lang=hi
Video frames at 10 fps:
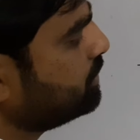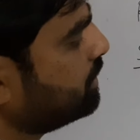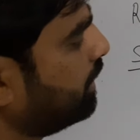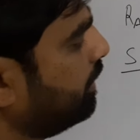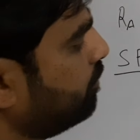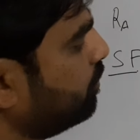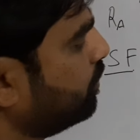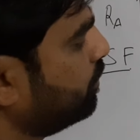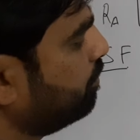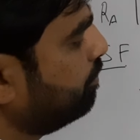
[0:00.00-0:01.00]
चाहे वो
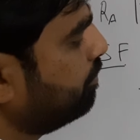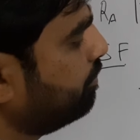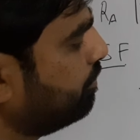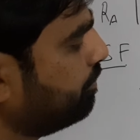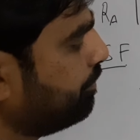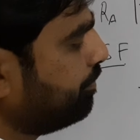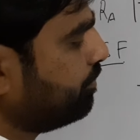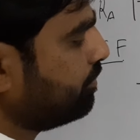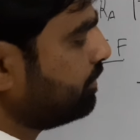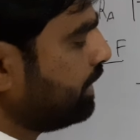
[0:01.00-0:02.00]

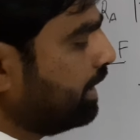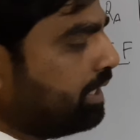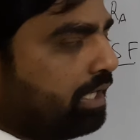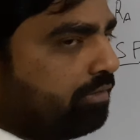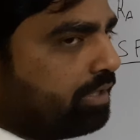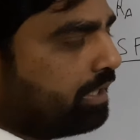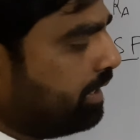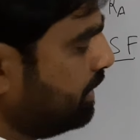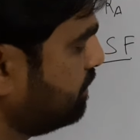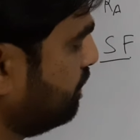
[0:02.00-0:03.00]
कैंटिलीवर के
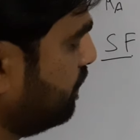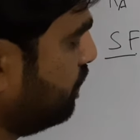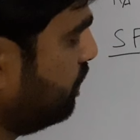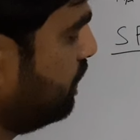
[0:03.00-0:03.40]
केस में हो